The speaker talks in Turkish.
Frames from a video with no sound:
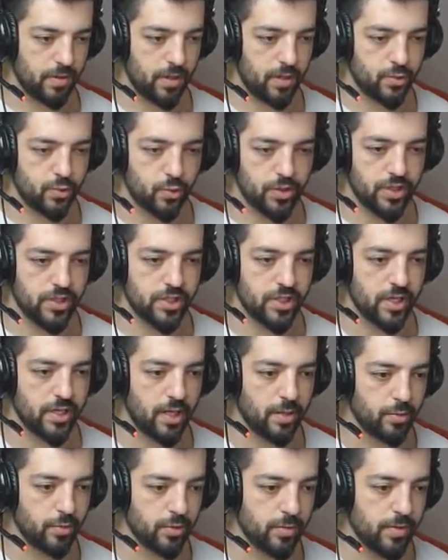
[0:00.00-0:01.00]
Aa, çok iyi
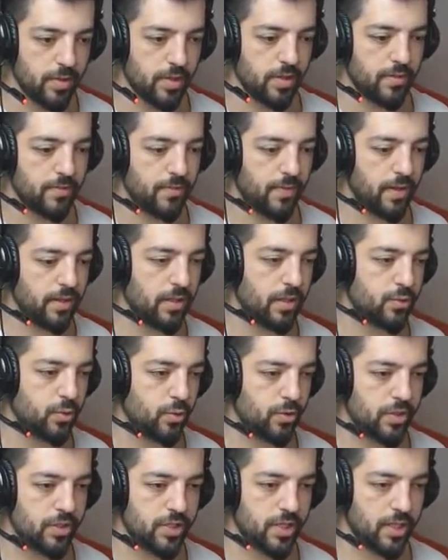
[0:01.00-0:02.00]
şeyler buldum. Vallahi
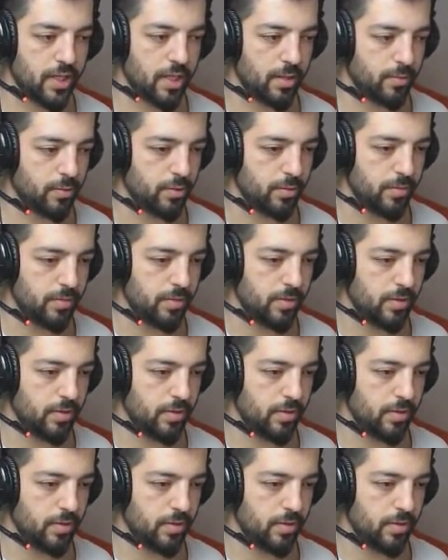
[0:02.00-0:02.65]
çok iyi şeyler buldum.